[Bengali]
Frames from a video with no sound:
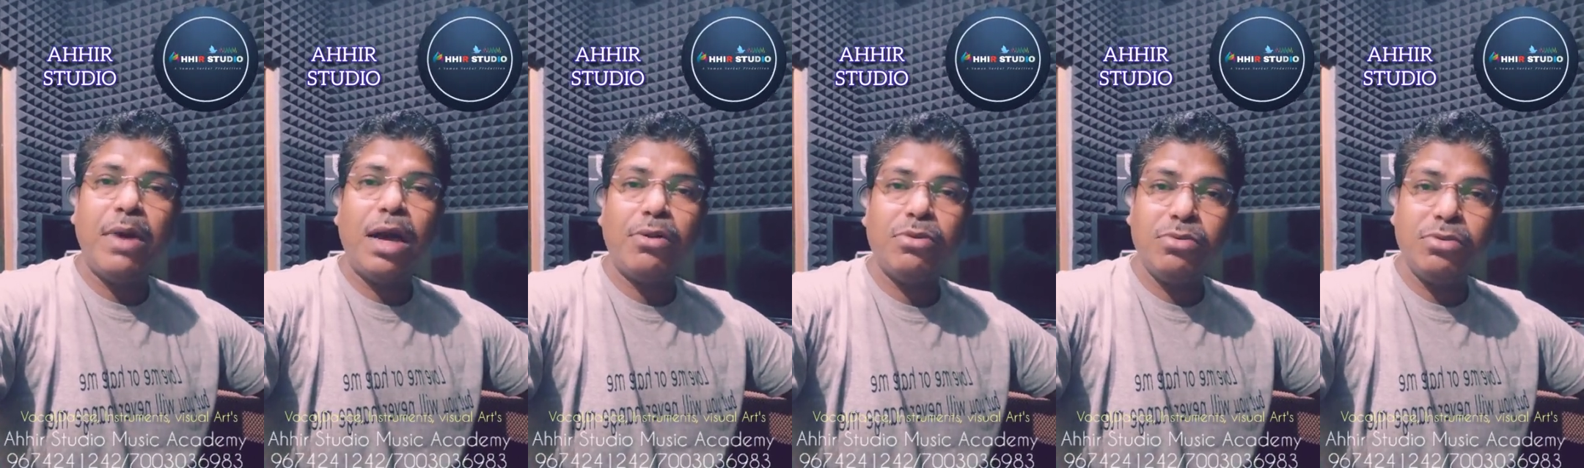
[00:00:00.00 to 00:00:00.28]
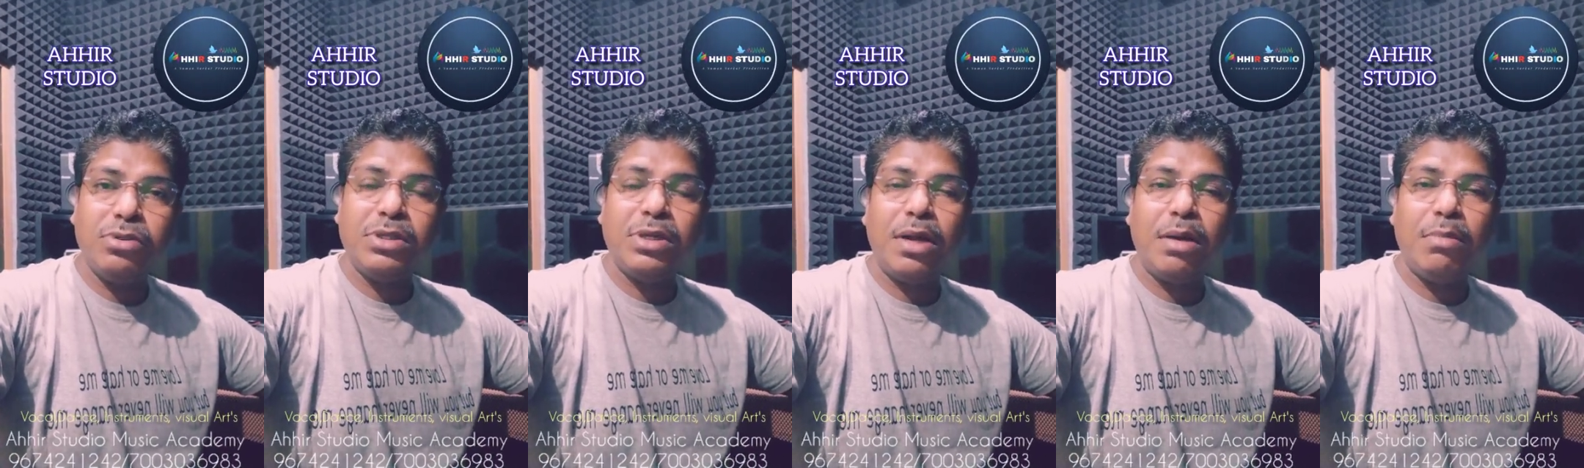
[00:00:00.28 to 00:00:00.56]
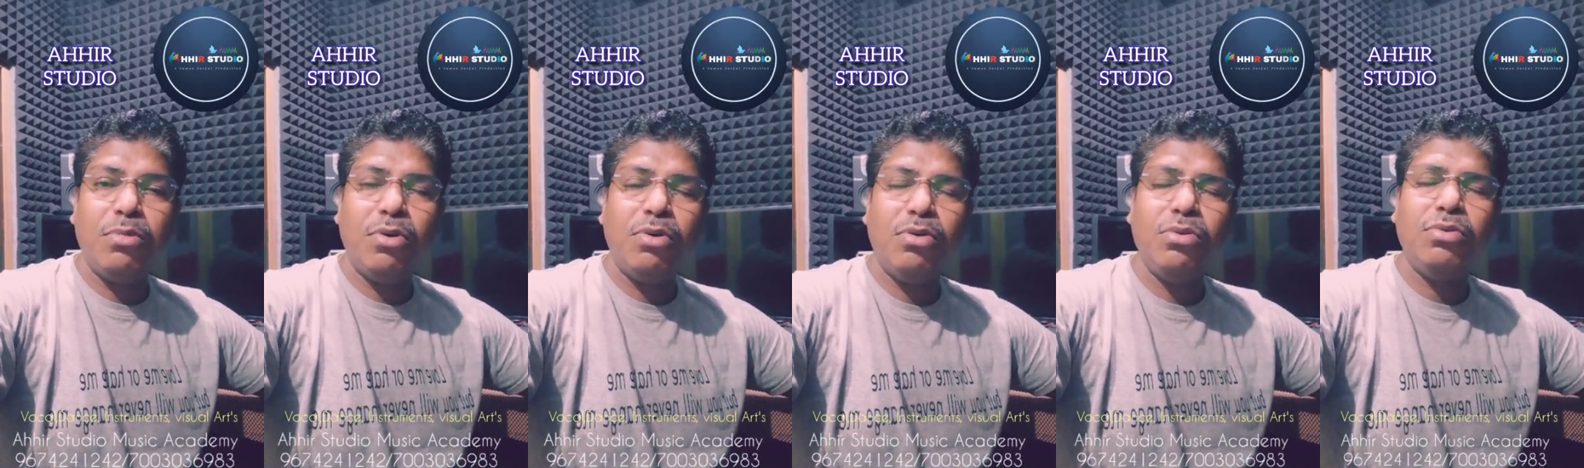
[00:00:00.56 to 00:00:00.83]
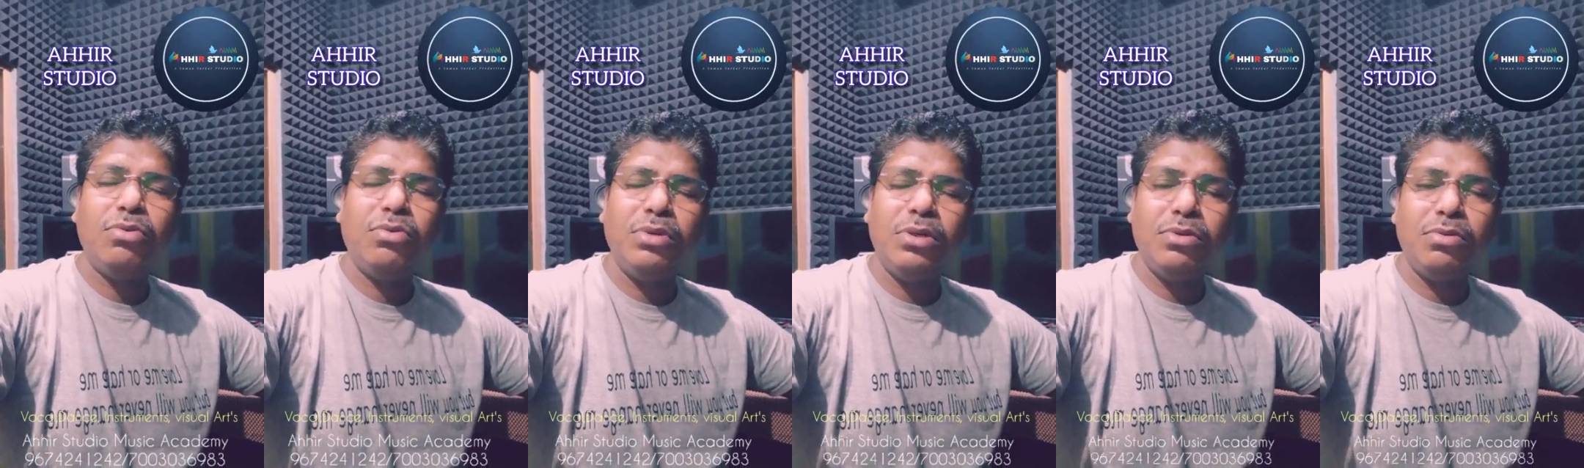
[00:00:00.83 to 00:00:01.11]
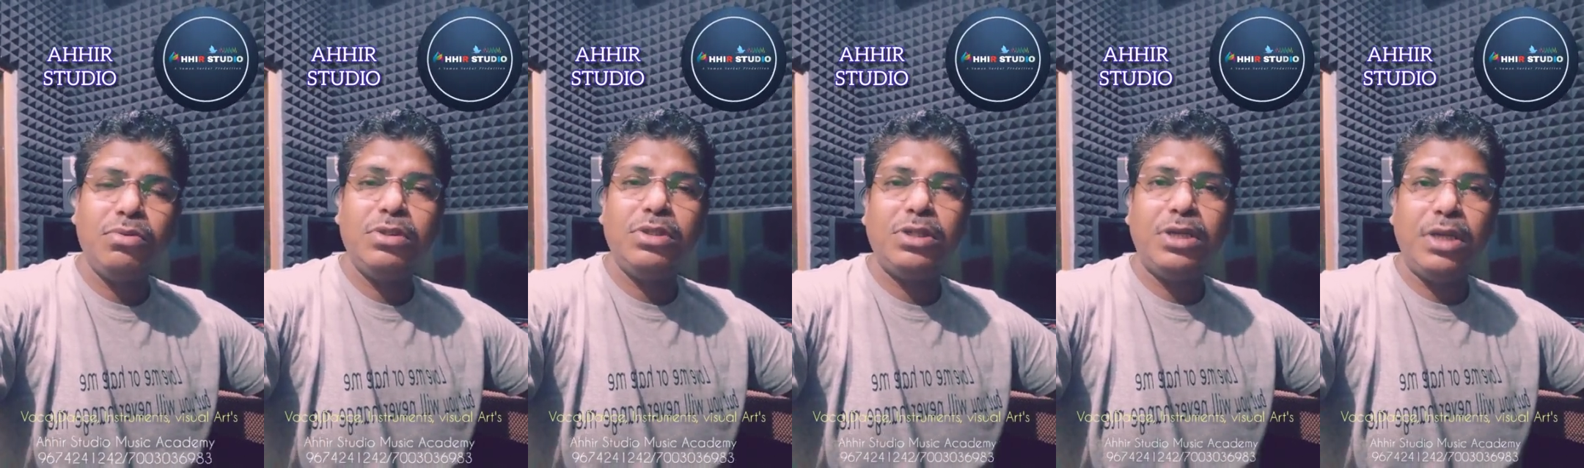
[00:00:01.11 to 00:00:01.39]
মানুষরা বহু
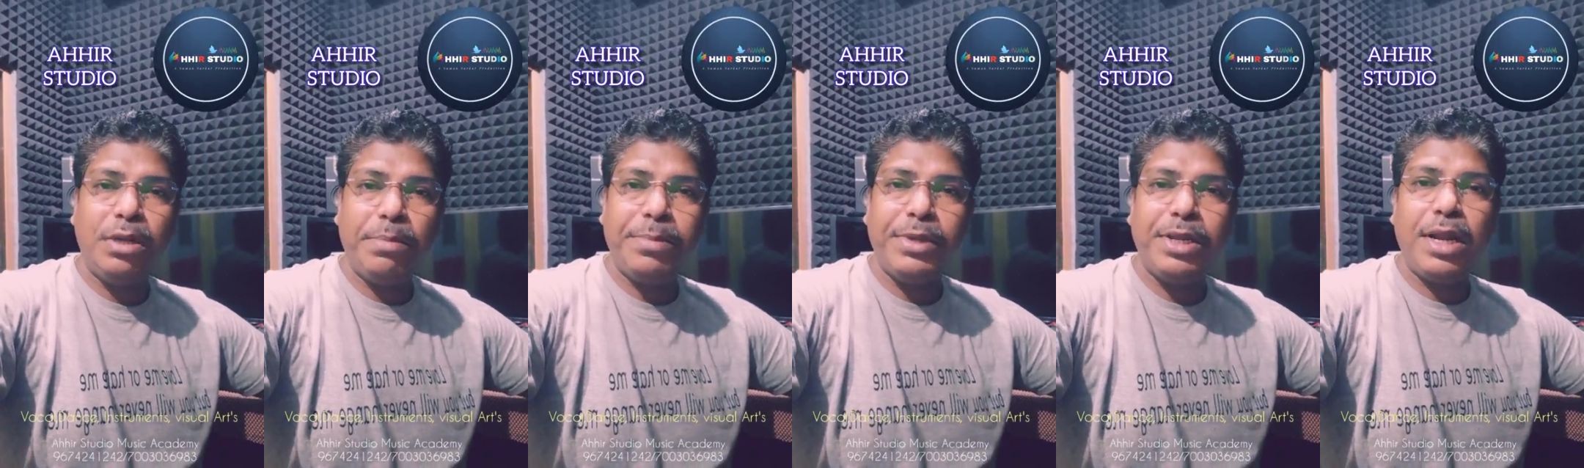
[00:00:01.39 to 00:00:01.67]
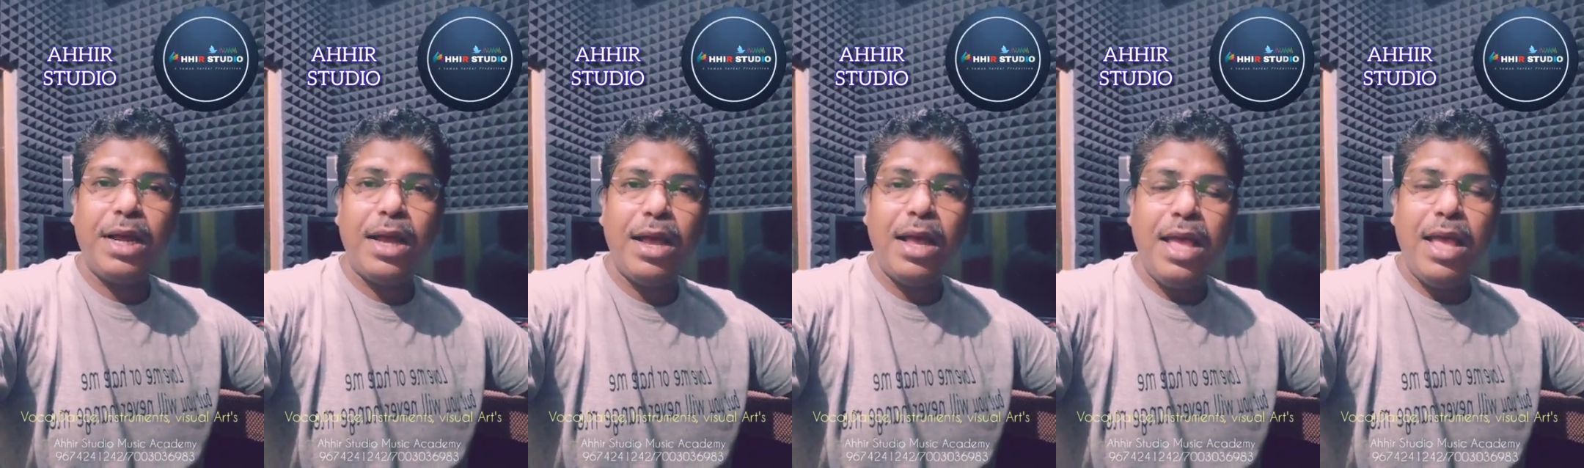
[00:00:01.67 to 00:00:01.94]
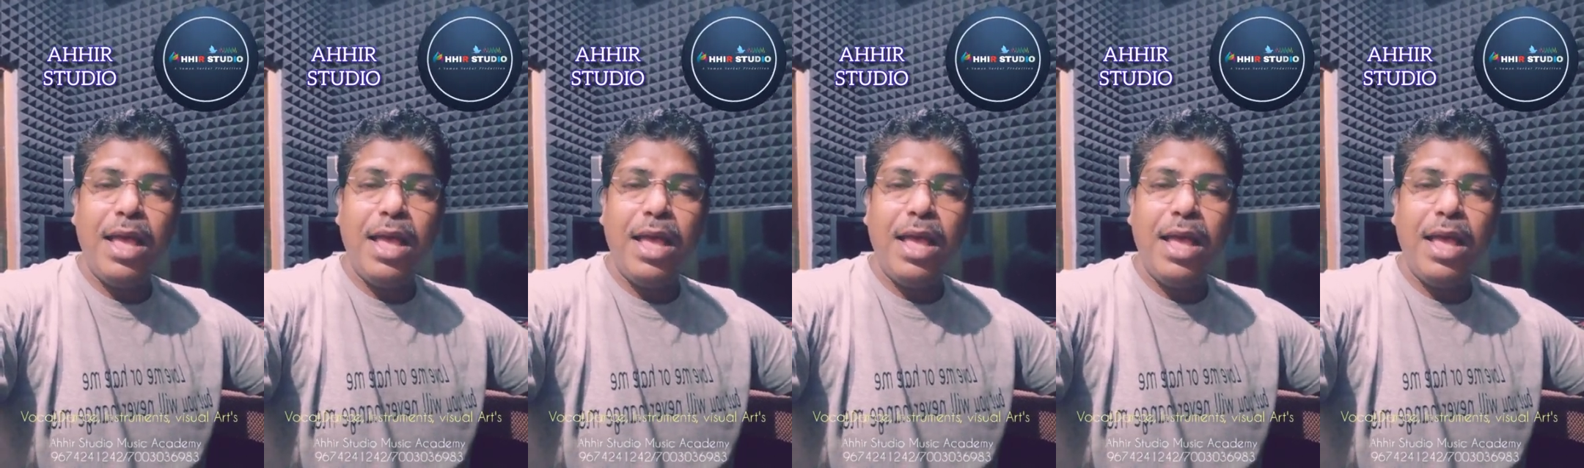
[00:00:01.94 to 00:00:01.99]
গুণীগুণী শিল্পীরা